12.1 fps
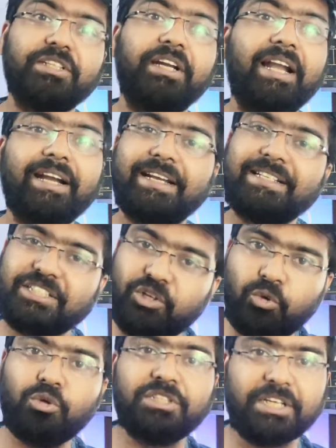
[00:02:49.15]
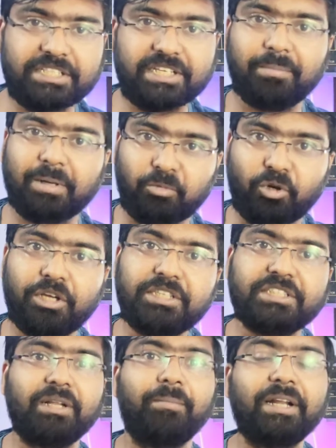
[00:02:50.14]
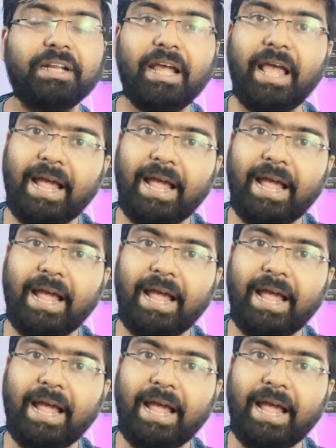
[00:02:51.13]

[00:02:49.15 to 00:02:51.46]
রিলেটেড যে কোনো জিনিসই আমার মনে হয় সিনেমার